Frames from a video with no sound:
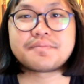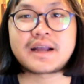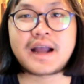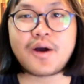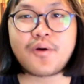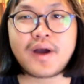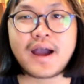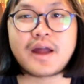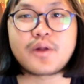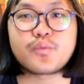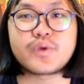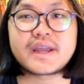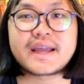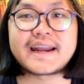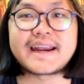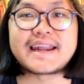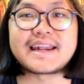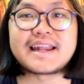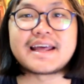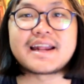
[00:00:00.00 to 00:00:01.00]
เข้าขั้นวิ
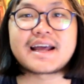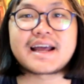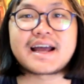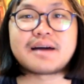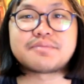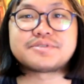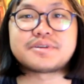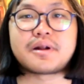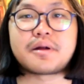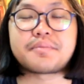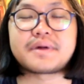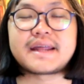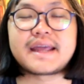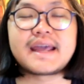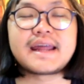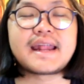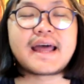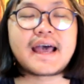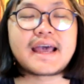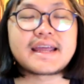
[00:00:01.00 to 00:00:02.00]
กฤตนะครับสำหรับประเท
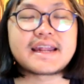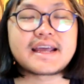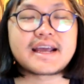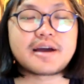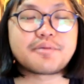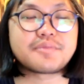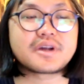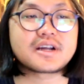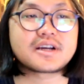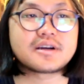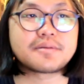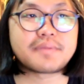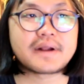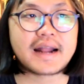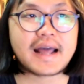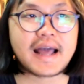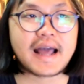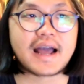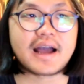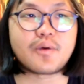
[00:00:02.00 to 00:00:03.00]
ศไทยนะครับนั่นก็คือปั
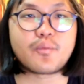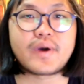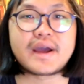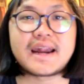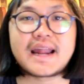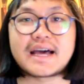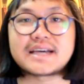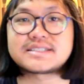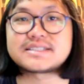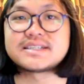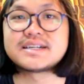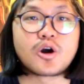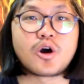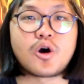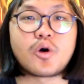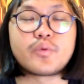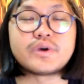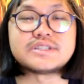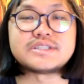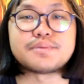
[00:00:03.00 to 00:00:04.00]
ญหาไวรัสโค
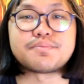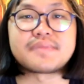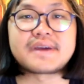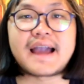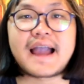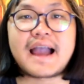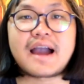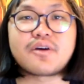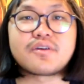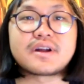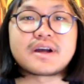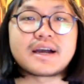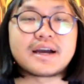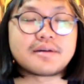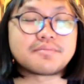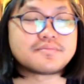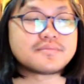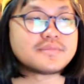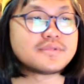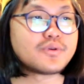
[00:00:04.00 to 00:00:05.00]
วิด -19 นะค
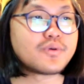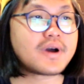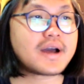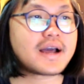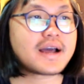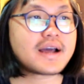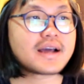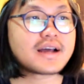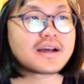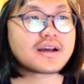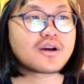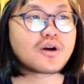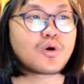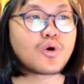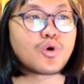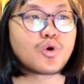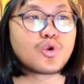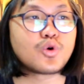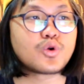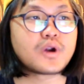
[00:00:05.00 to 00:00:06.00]
รับหรือว่า
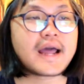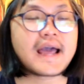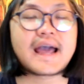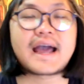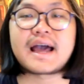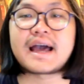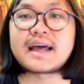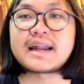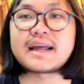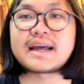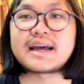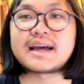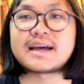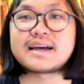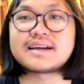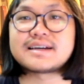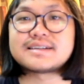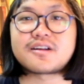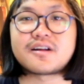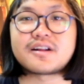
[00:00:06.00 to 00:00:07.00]
โคโรนานะฮะ
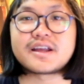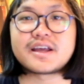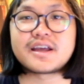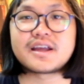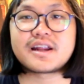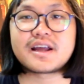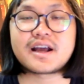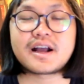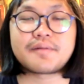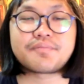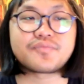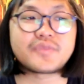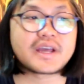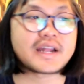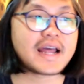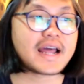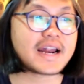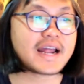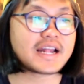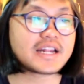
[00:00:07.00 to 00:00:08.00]
ตอนนี้นะครับใน
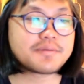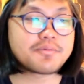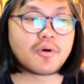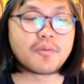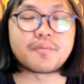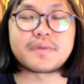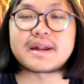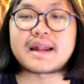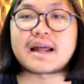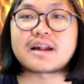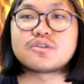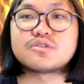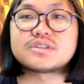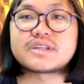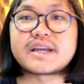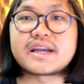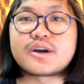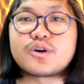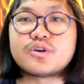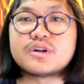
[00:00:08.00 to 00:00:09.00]
ฐานะที่ผมเป็นนักดน
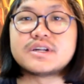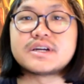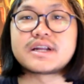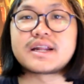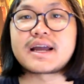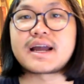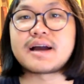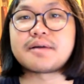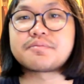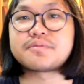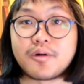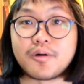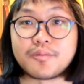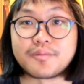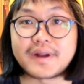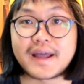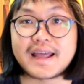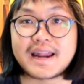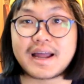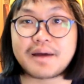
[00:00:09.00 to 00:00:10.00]
ตรีคนหนึ่งนะครับ ผม
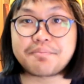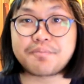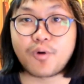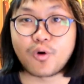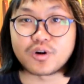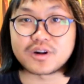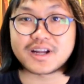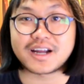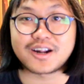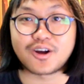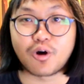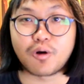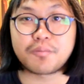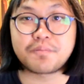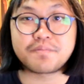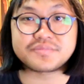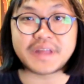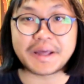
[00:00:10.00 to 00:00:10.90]
ได้รับผลกระทบ